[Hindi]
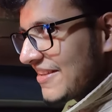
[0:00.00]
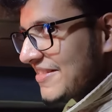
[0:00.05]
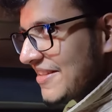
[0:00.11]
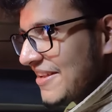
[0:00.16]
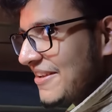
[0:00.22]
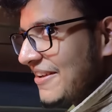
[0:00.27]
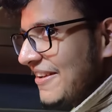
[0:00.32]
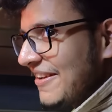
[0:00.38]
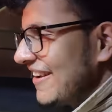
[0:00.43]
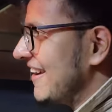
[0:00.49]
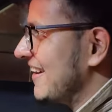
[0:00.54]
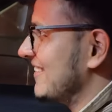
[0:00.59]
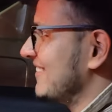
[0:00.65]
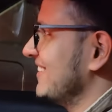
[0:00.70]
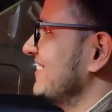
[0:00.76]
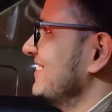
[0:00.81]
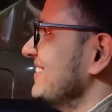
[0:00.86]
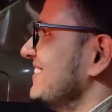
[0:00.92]
ये सही कर रहा
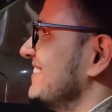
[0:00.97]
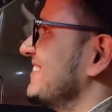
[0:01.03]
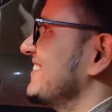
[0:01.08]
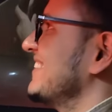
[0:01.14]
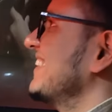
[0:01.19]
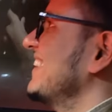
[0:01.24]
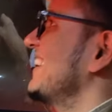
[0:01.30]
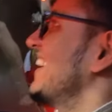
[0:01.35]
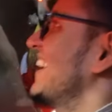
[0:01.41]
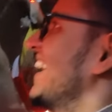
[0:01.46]
है